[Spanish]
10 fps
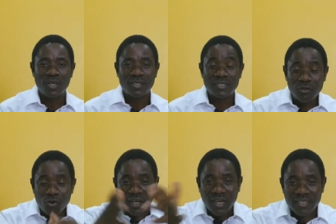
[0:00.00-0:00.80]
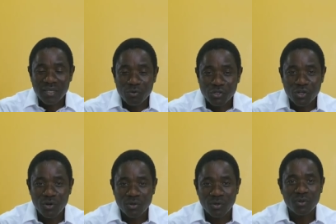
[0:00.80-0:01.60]
Si lo realizamos
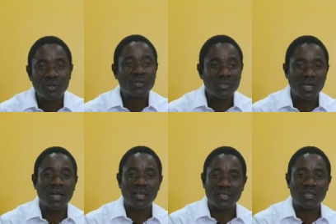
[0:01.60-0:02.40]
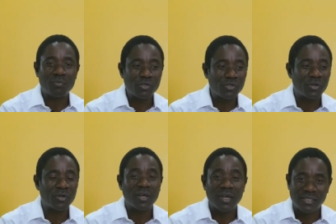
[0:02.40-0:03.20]
todo, ya estamos
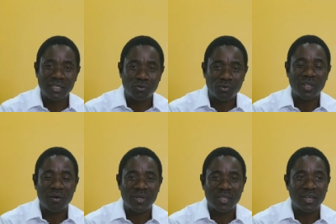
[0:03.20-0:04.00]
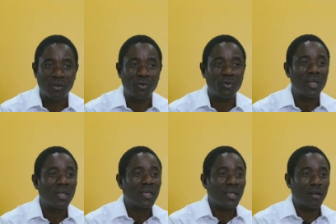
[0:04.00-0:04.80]
eh, haciendo de tal manera que
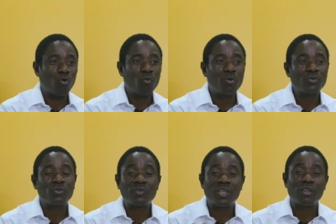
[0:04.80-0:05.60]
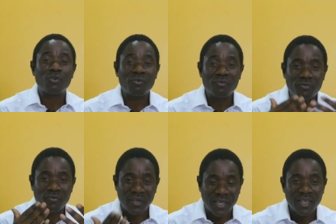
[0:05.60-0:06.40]
el Ubuntu
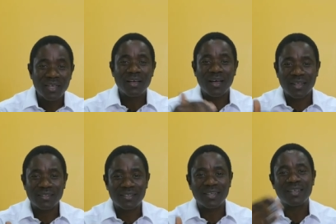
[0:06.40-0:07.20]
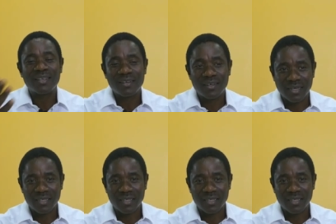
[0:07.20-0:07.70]
triunfe ante la